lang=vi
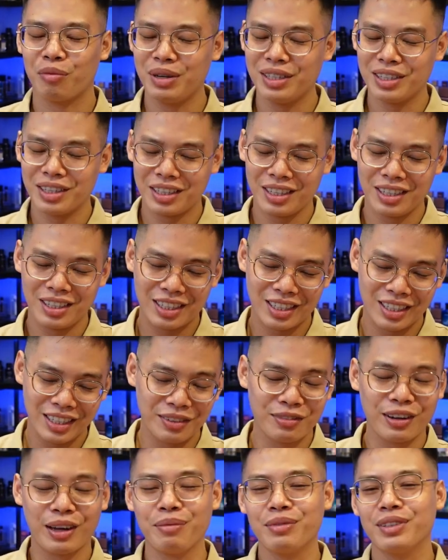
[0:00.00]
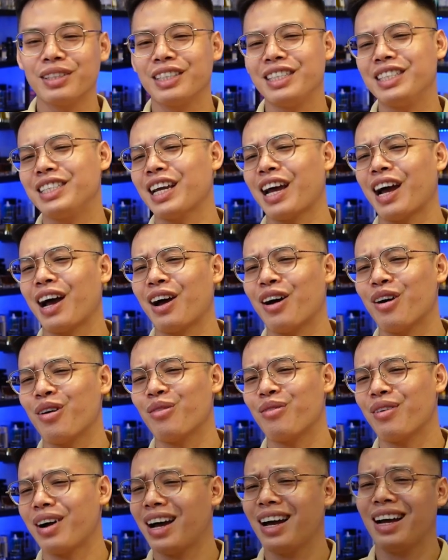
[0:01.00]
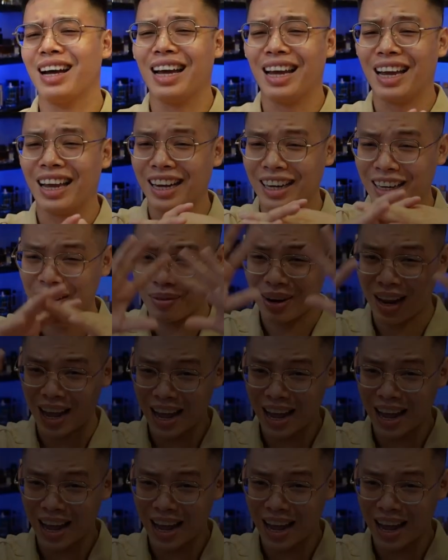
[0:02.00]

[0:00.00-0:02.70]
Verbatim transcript: Còn bây giờ thì xin phép xin chào và hẹn gặp